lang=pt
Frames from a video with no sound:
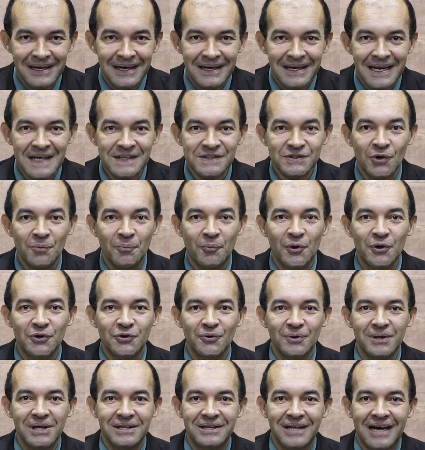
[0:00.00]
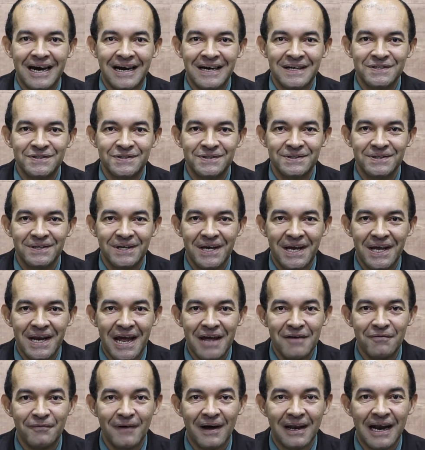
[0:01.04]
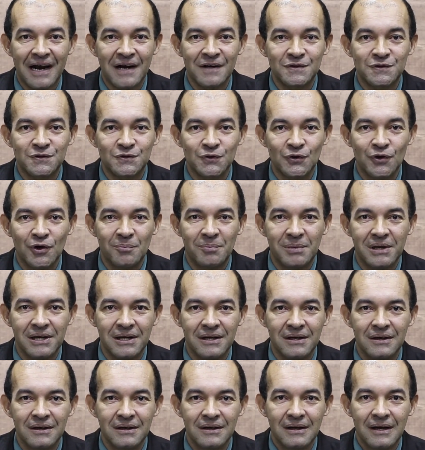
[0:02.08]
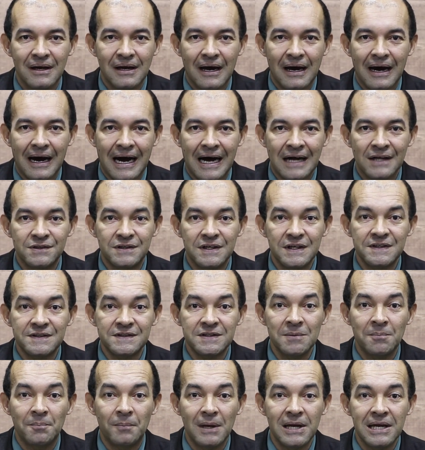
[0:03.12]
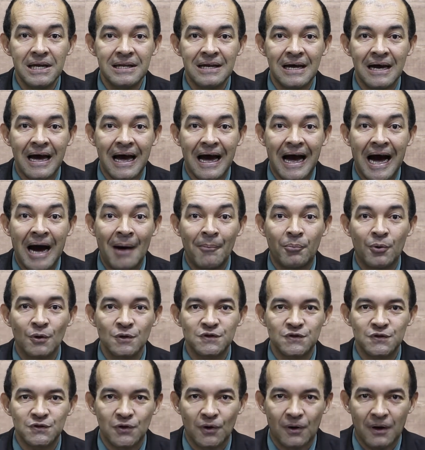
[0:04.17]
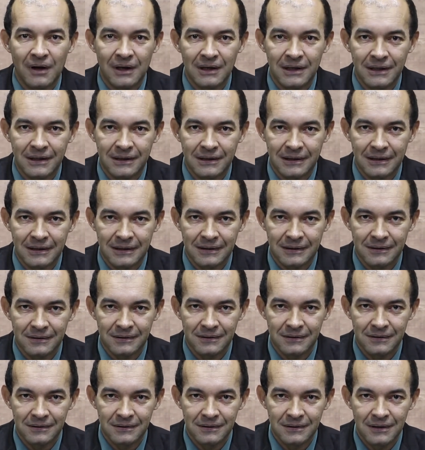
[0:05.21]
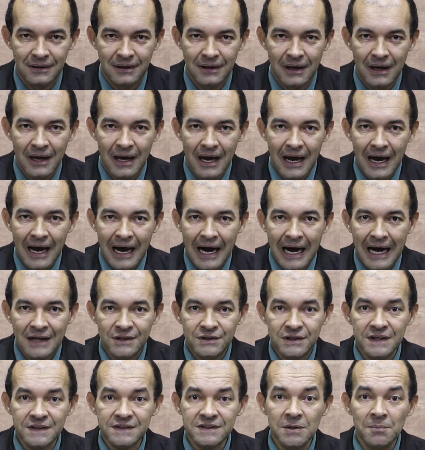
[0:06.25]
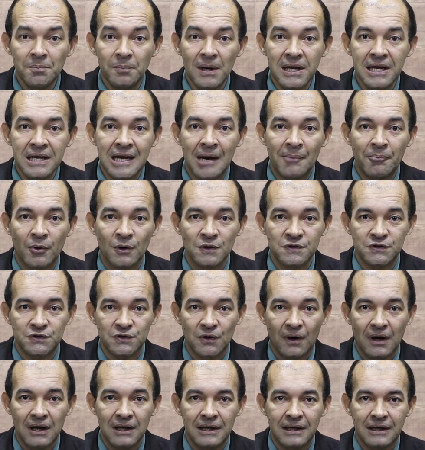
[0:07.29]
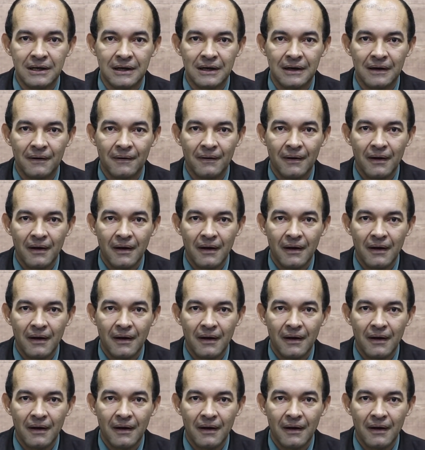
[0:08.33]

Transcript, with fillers: Nesta oportunidade, irei falar sobre a disciplina apostólica. A disciplina apostólica